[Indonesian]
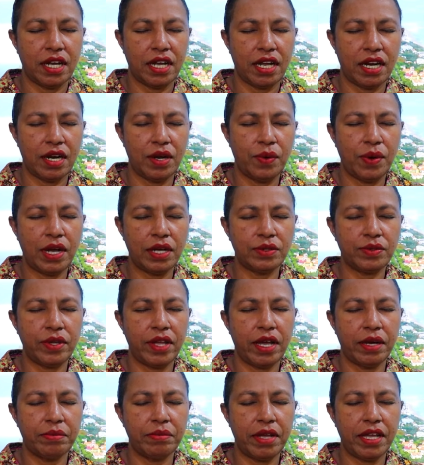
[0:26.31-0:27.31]
Karena
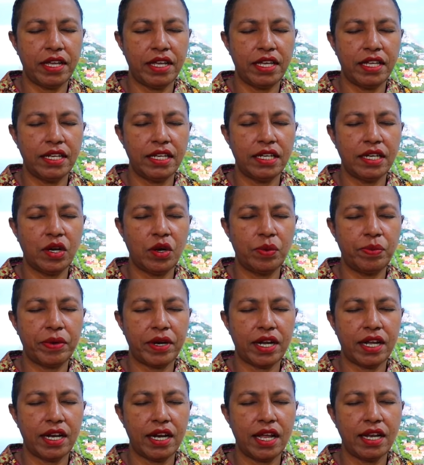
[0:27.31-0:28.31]
waktu yang baik ini yang kau
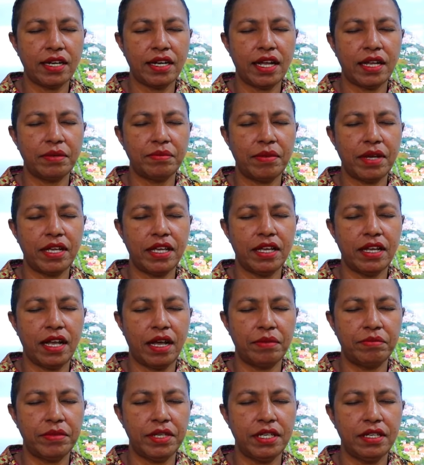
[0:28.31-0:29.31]
perkenankan bagi
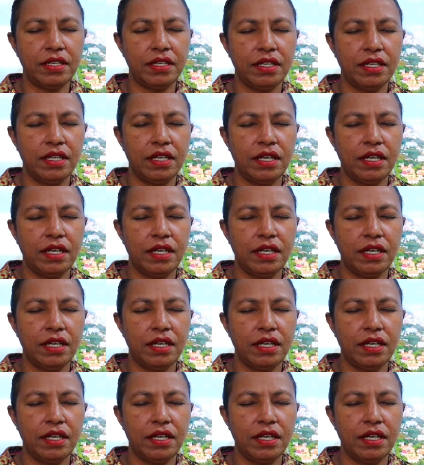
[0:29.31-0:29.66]
kami,